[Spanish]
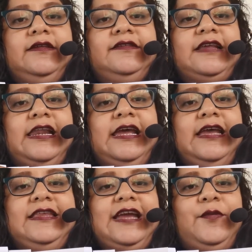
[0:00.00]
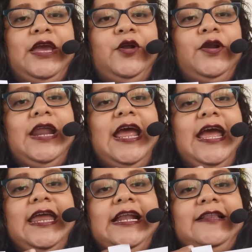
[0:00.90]
¿Sale? ¿Ya vieron?
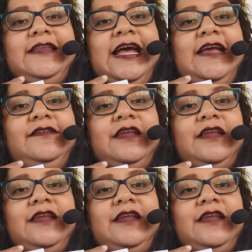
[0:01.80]
En el 3